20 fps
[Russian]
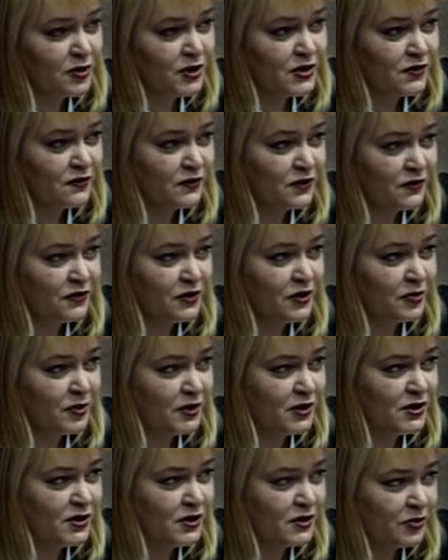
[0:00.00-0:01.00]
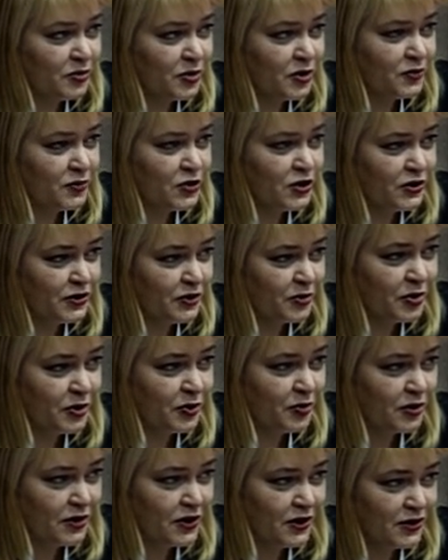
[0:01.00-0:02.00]
массовой информации, на промышленных
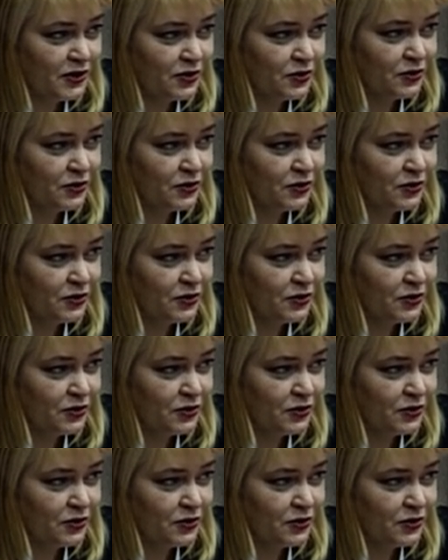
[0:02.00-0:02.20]
предприятиях.